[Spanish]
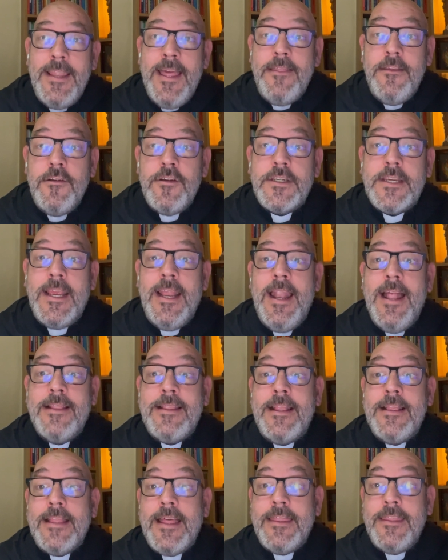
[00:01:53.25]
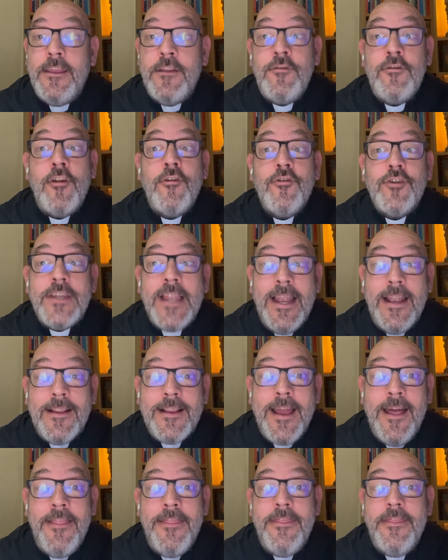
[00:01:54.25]
a Dios que la tentación no nos
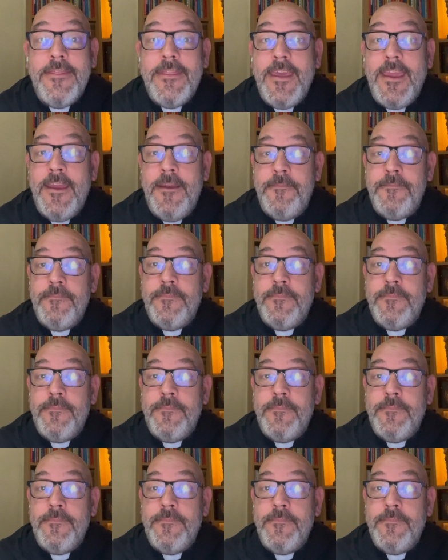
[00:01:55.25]
alcance,